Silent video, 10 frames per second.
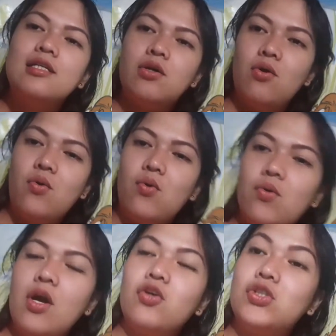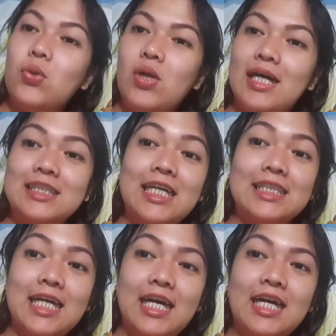So, gusto ko lang
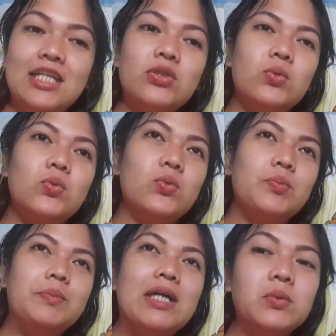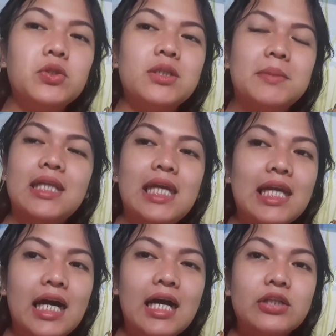isa-isahin kung paano ko siya
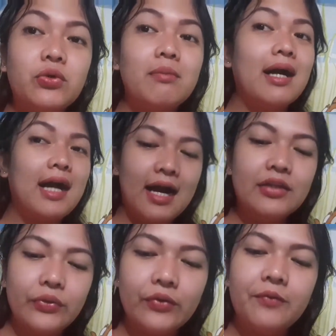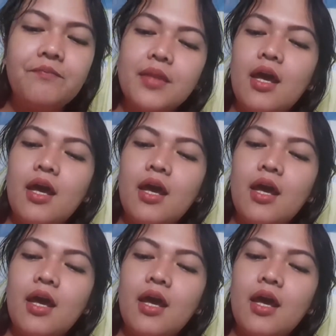binilang at kung magkano.